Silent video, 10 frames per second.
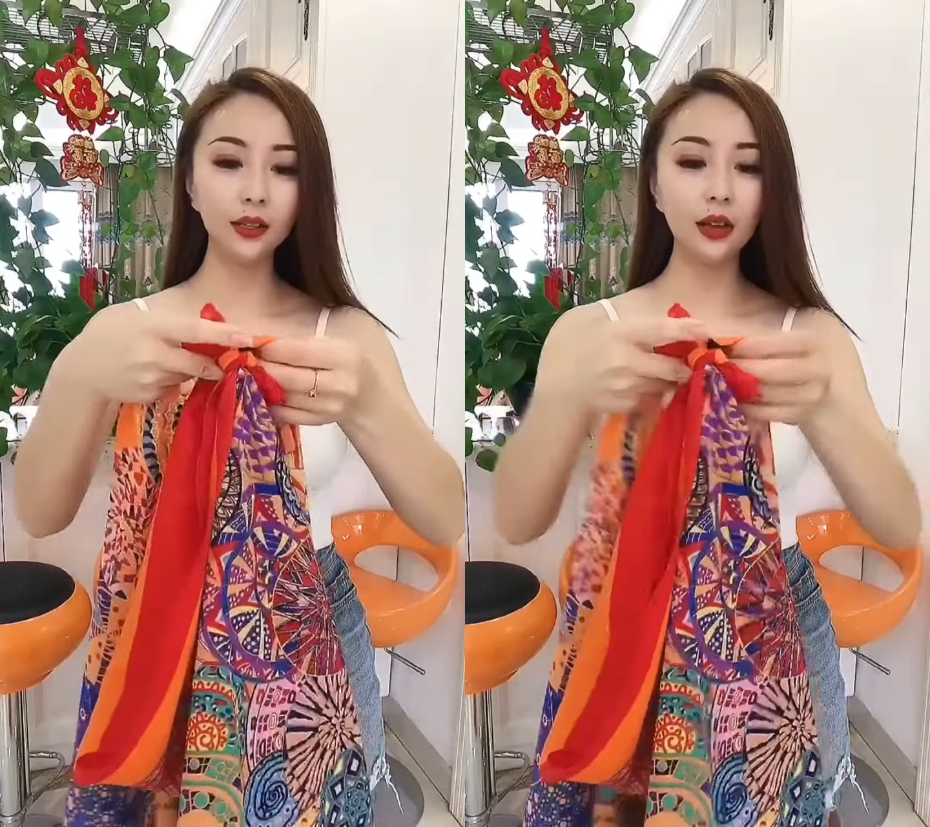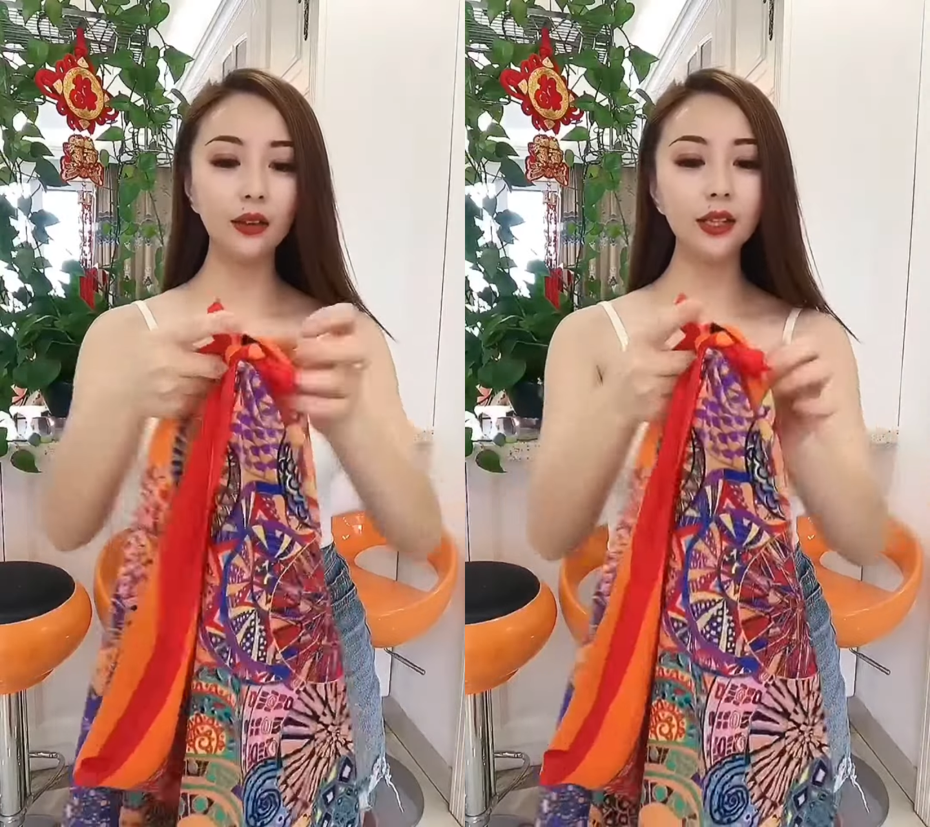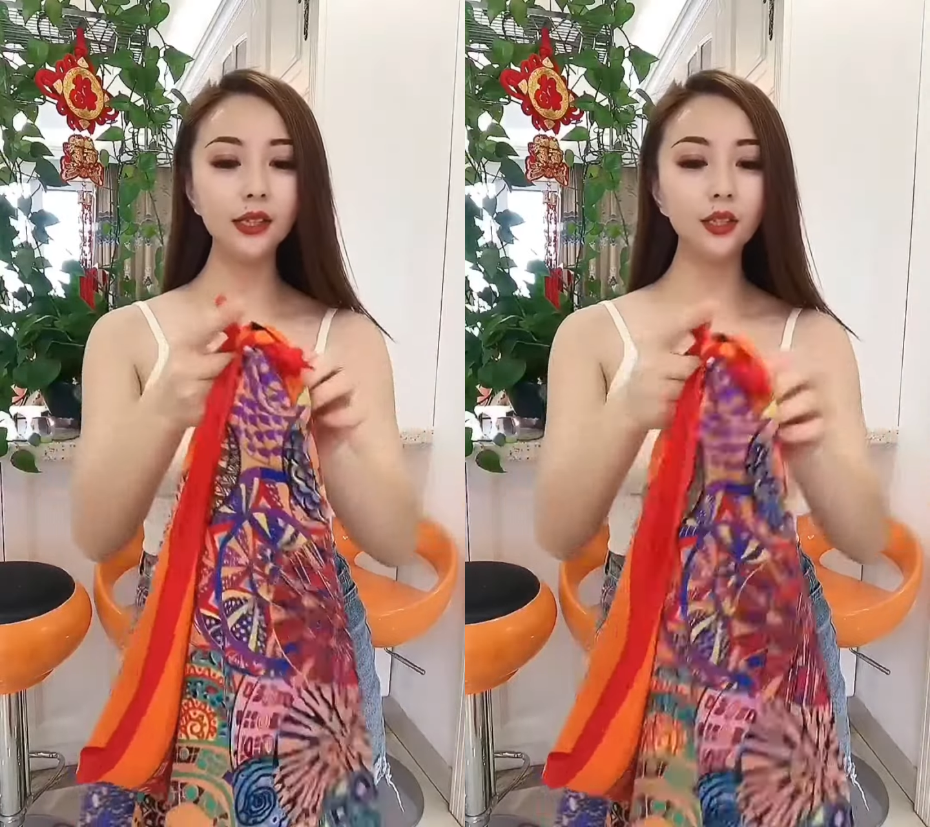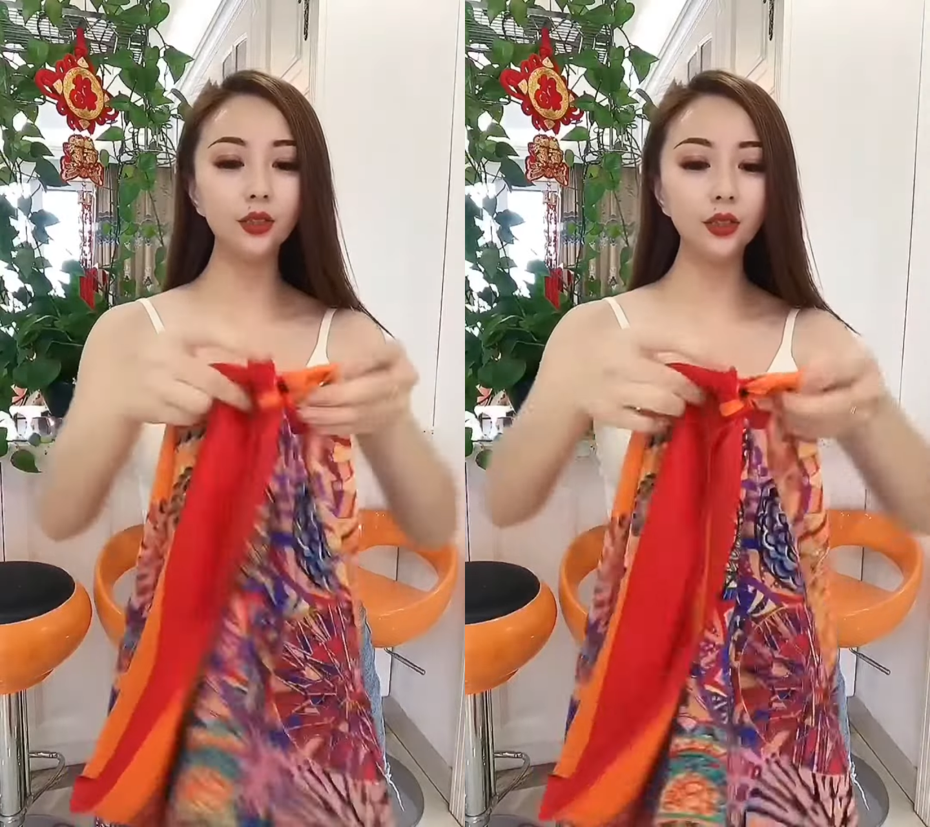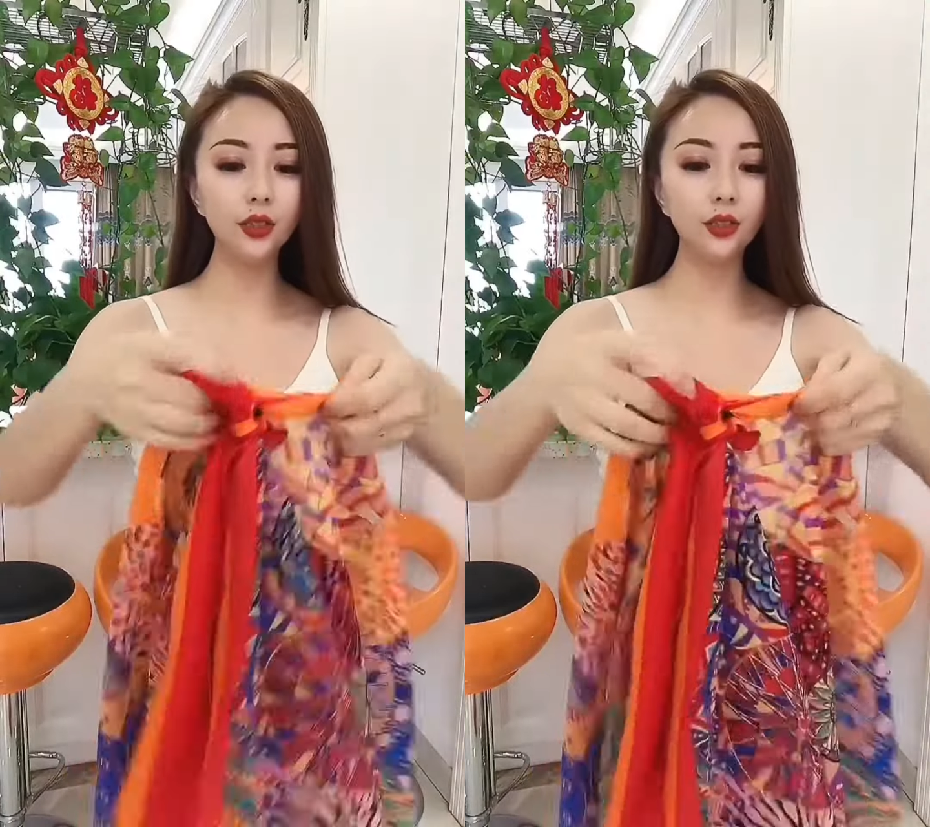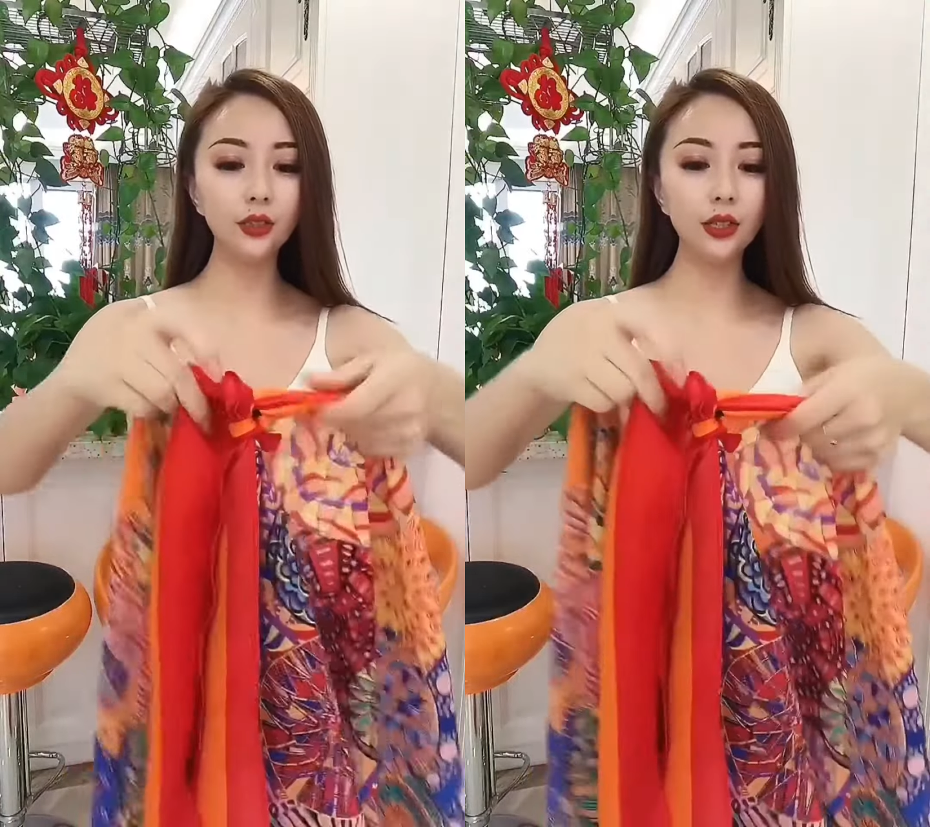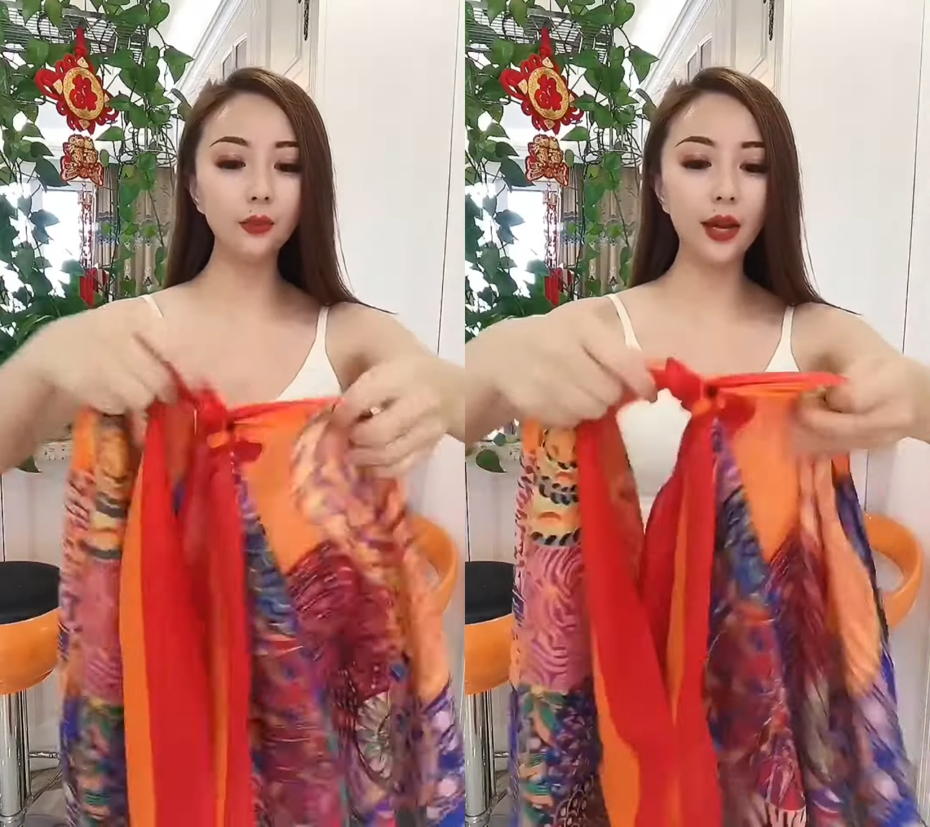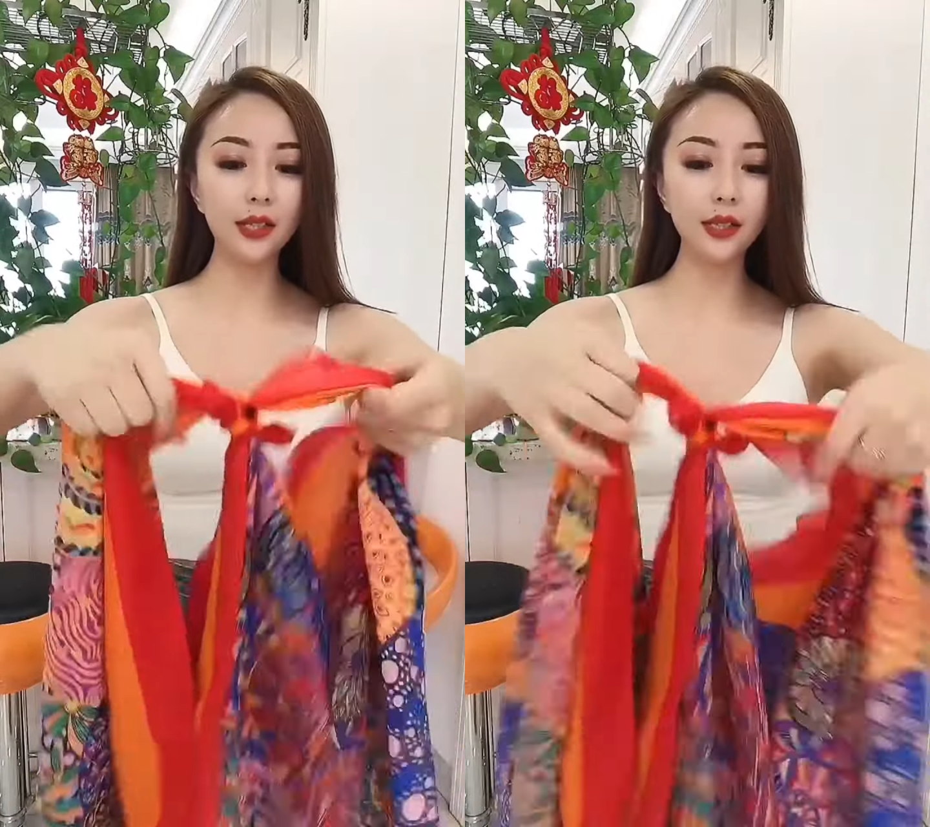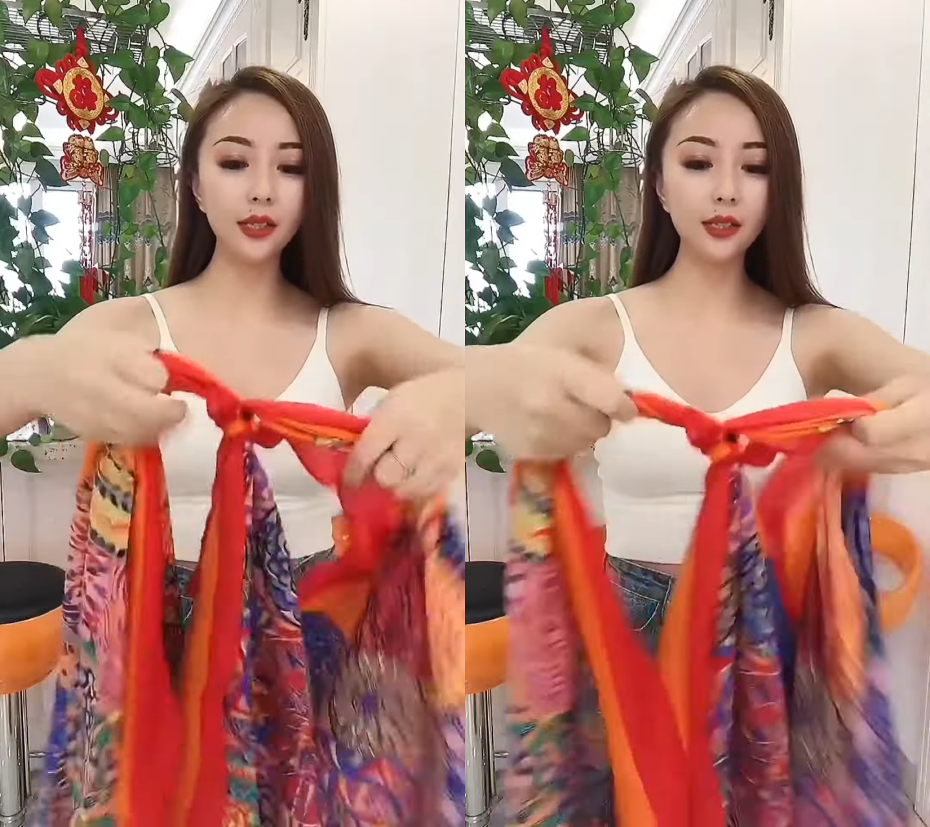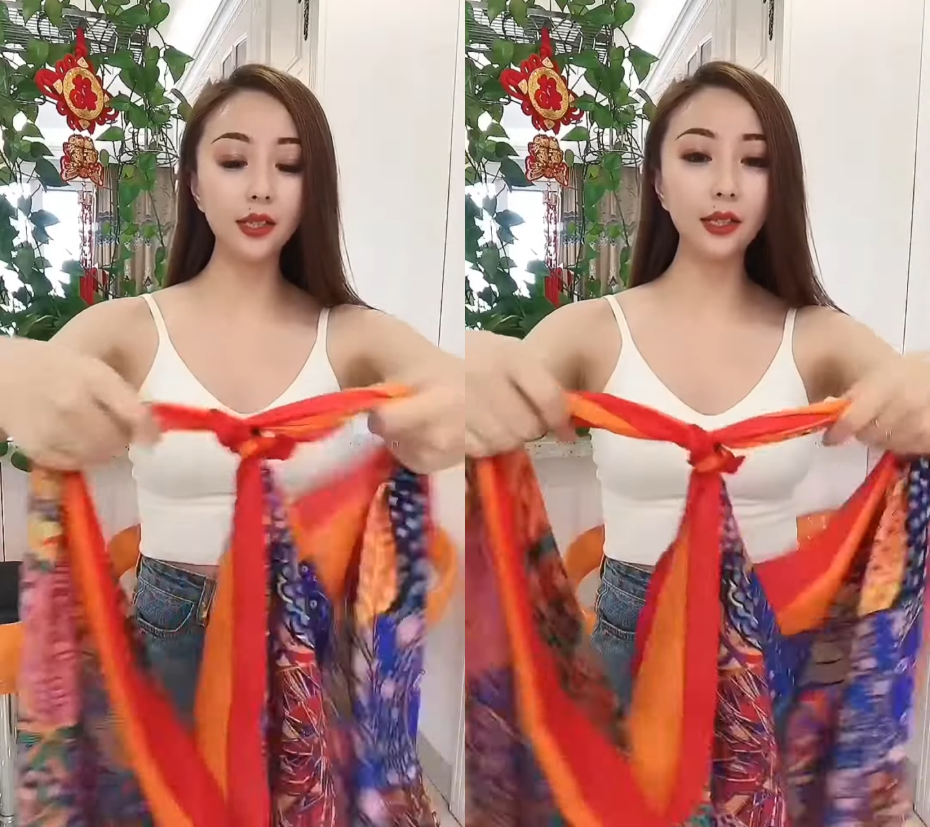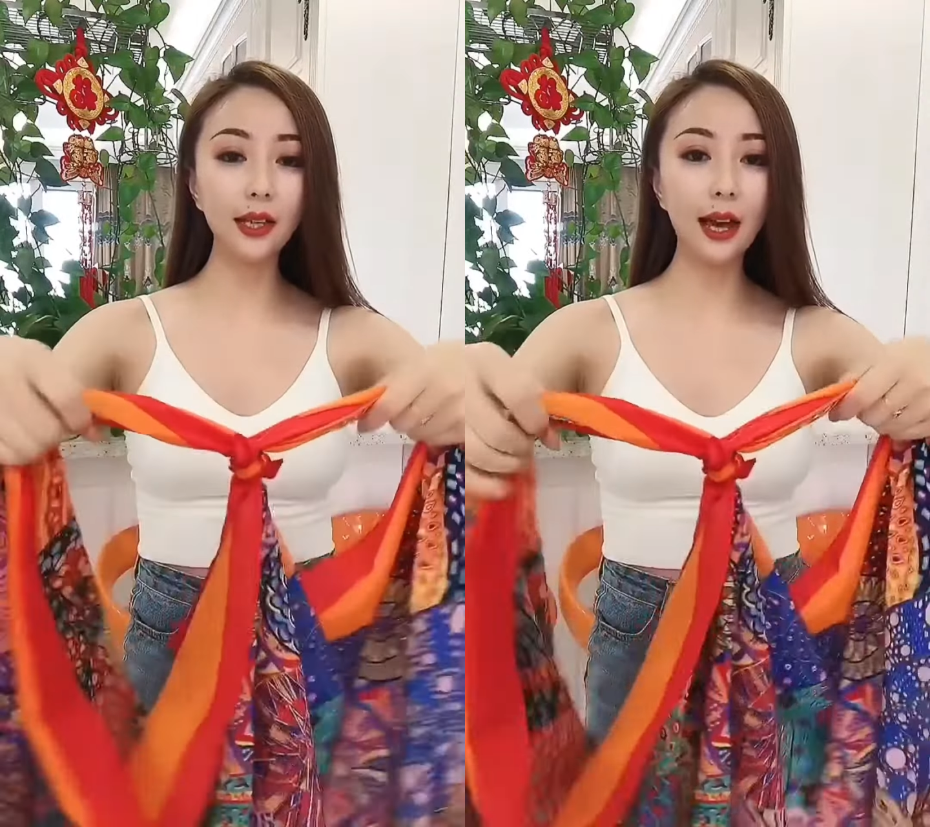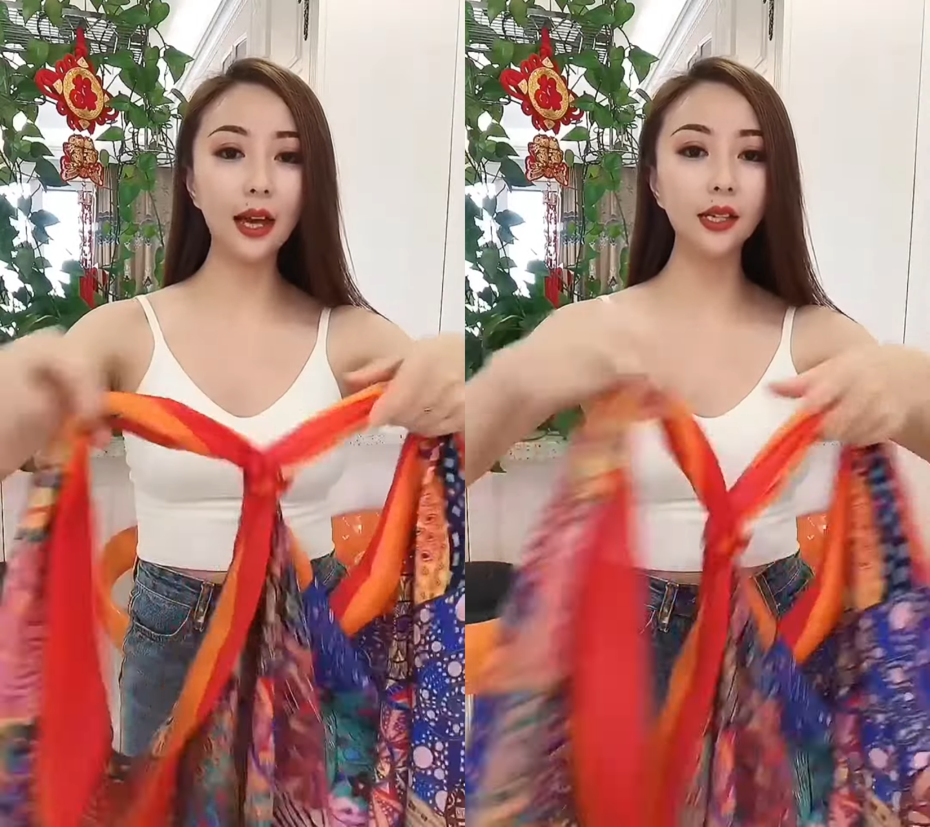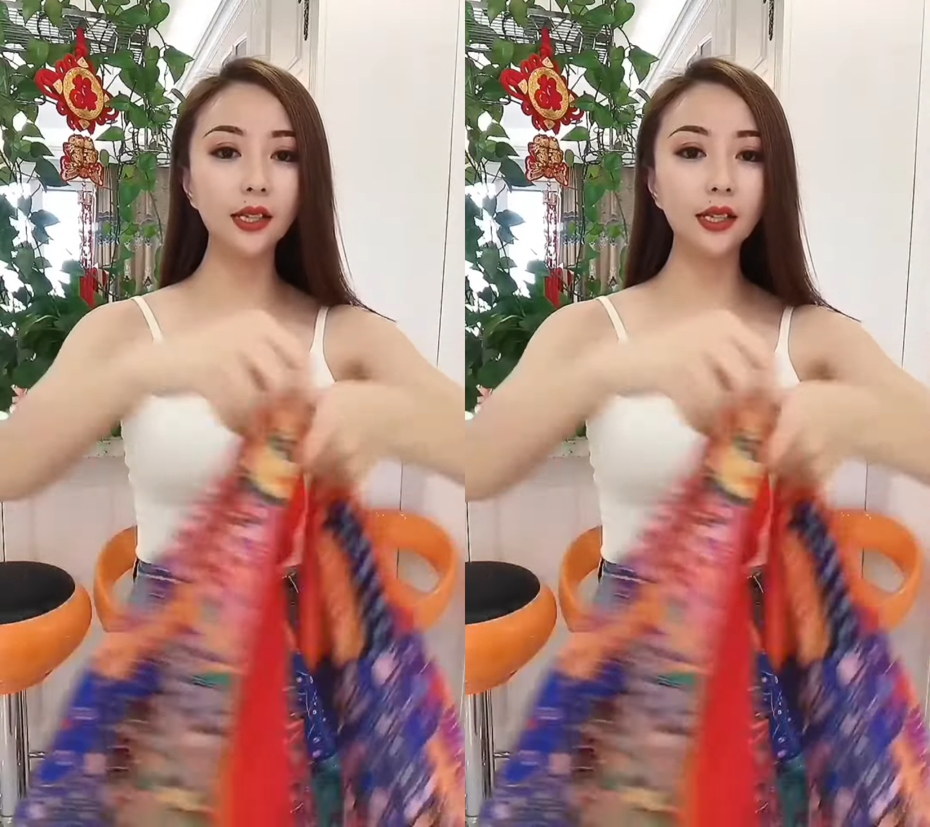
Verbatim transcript: 打完结扣以后呢，把这个撑开，